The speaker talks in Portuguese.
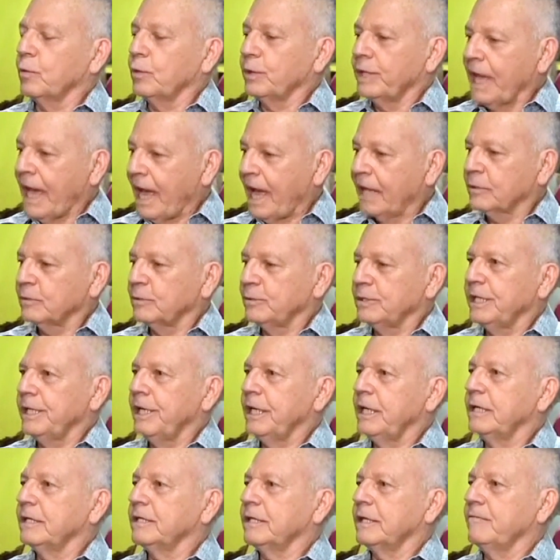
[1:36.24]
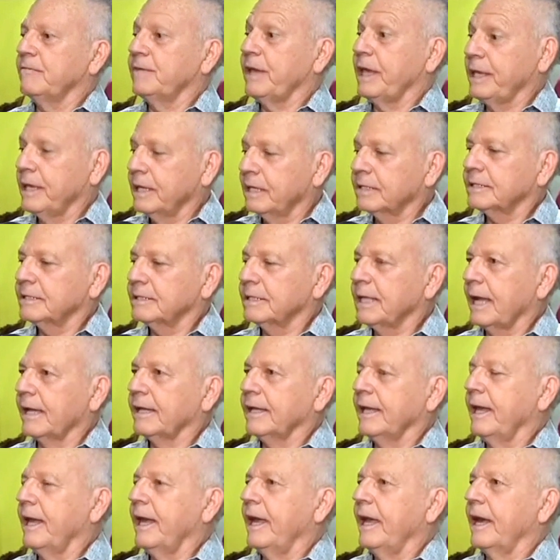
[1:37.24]
cunhado dele, que veio antes
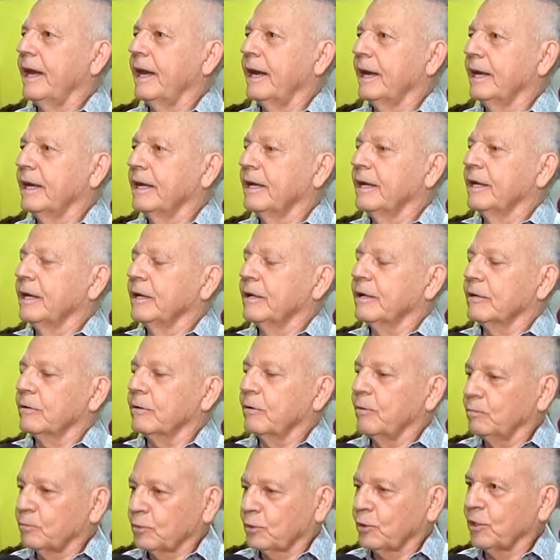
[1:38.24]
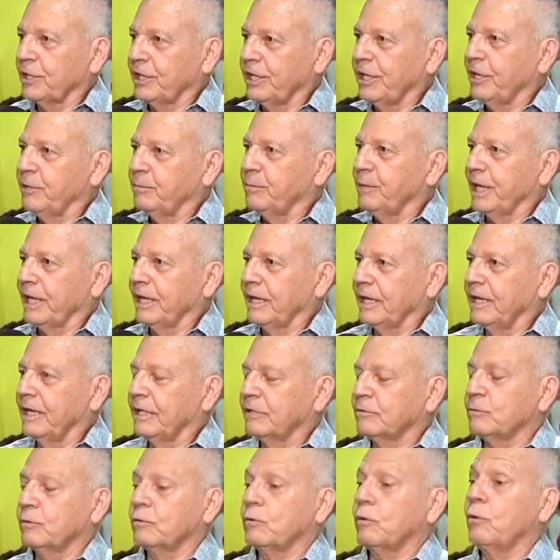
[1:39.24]
da guerra como torneiro
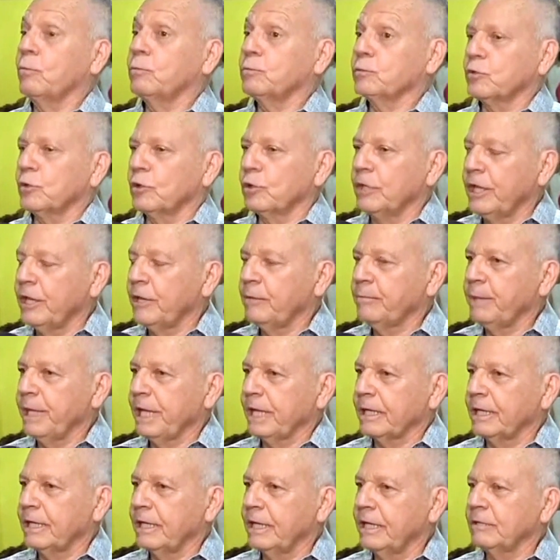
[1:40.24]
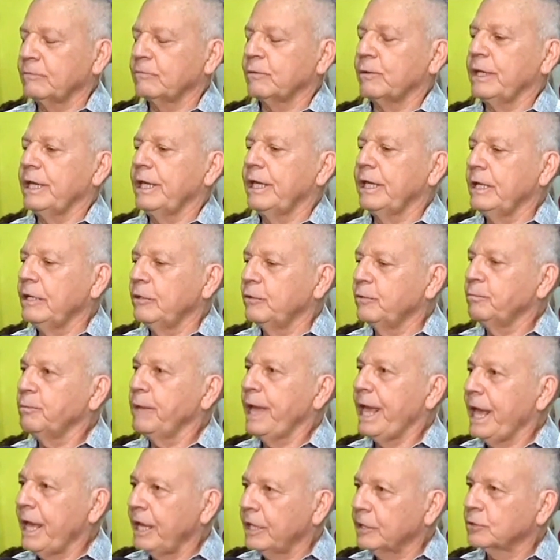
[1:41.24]
mecânico. Como torneiro mecânico, ele, um
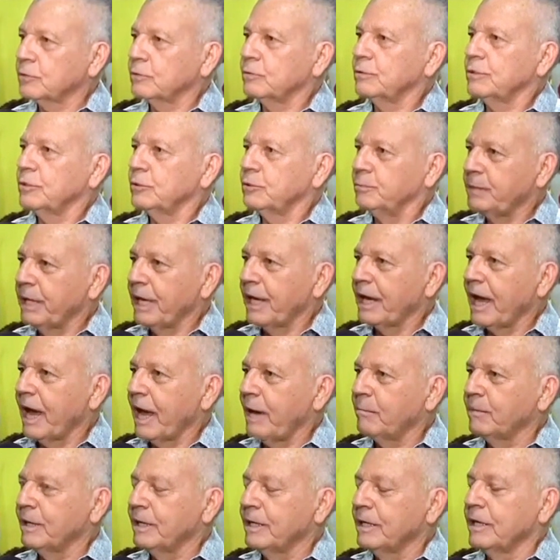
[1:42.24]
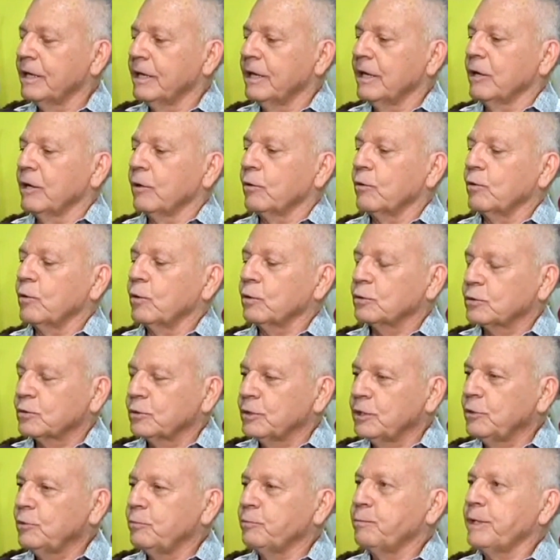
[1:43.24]
médico de Uberaba,
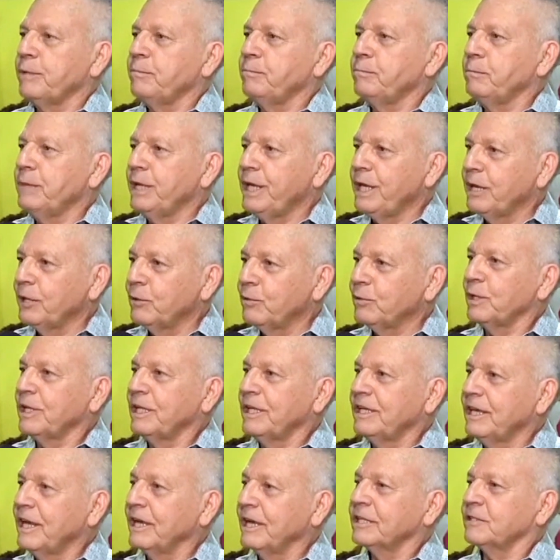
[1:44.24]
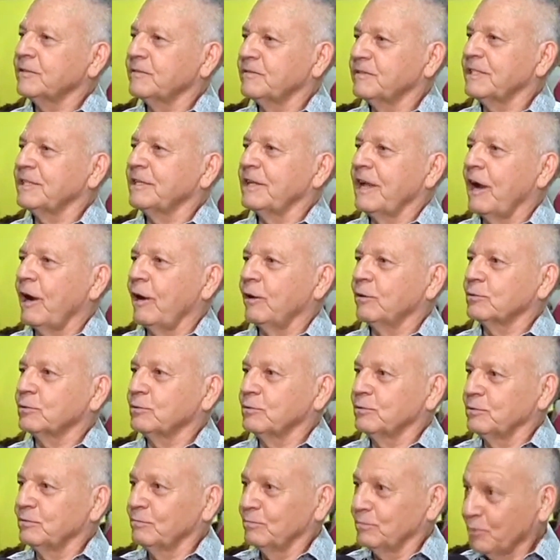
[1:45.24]
construído o primeiro rim artificial
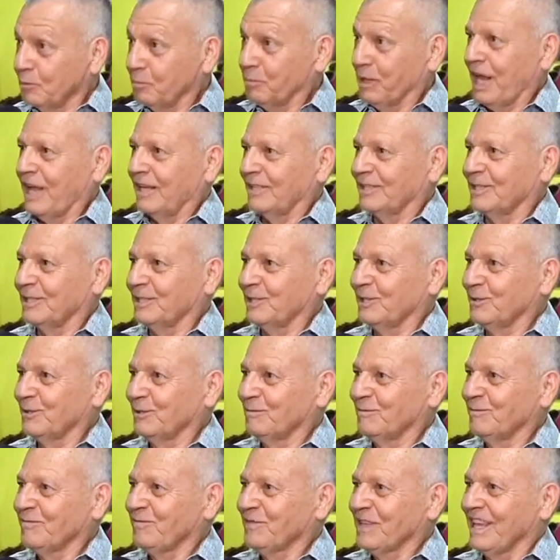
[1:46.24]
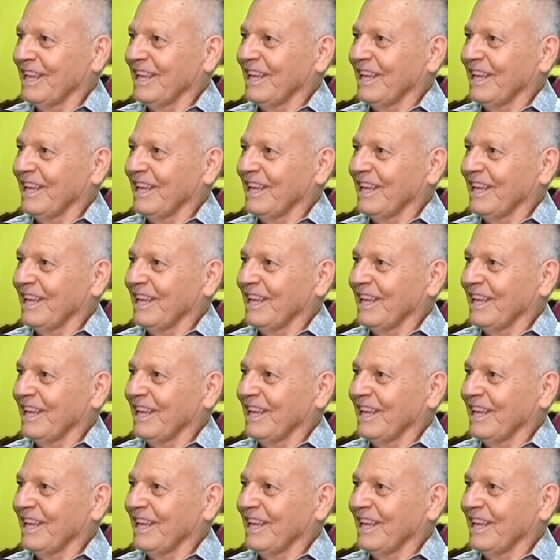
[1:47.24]
do Brasil,